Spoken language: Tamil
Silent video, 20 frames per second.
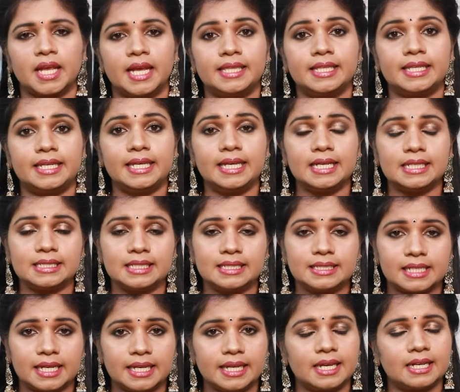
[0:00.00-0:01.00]
இந்த
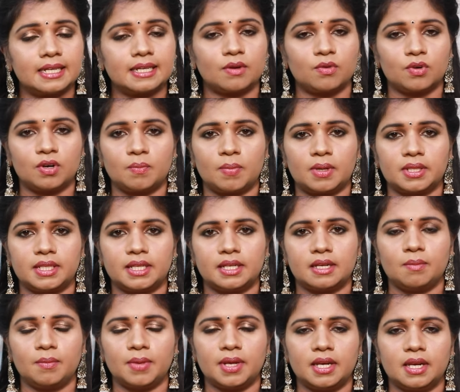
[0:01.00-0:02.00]
டிஎஸ்ஹெச் ஹையாக இருக்கிறவங்களுக்கு
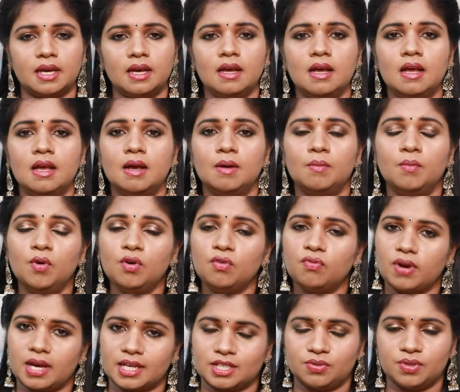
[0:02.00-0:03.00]
பார்த்திங்கன்னா மெயினாக மூட்
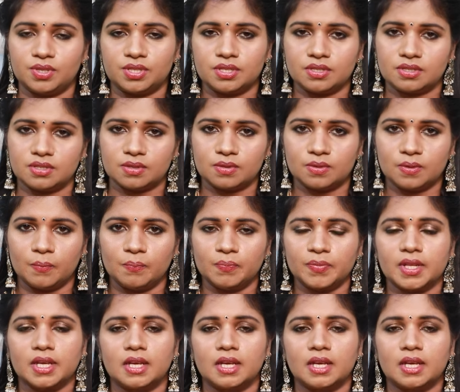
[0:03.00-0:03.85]
ஃப்ளக்சுவேஷன்ஸ் இருக்கும்